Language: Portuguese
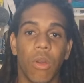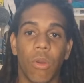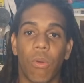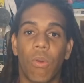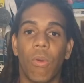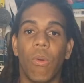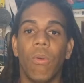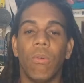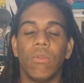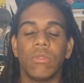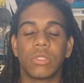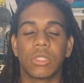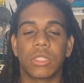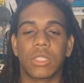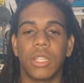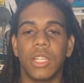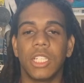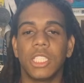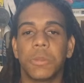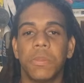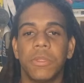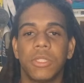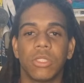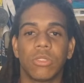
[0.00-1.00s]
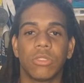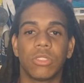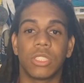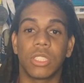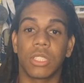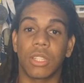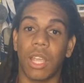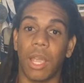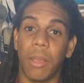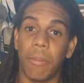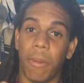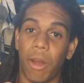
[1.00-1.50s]
com os três pedidos
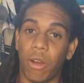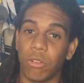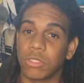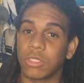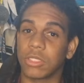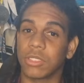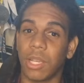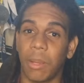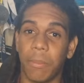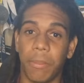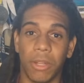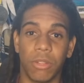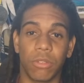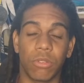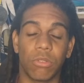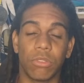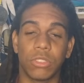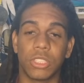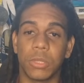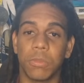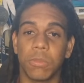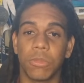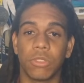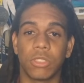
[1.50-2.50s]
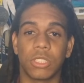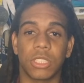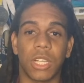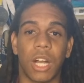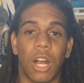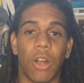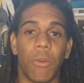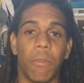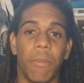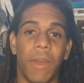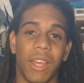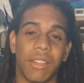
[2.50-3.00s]
de timeout, sabendo que o time do
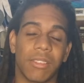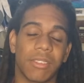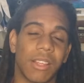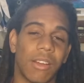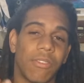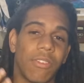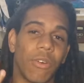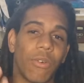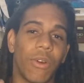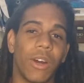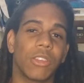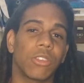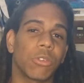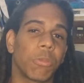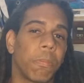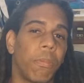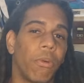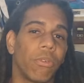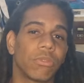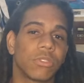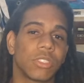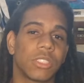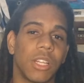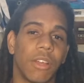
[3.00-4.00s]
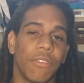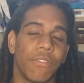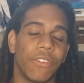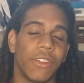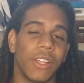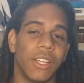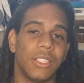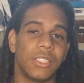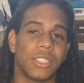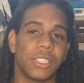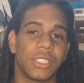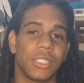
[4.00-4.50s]
Chicago Bears estava quatro pontos na
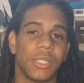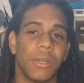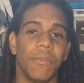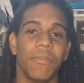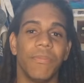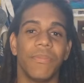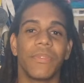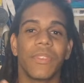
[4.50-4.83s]
frente,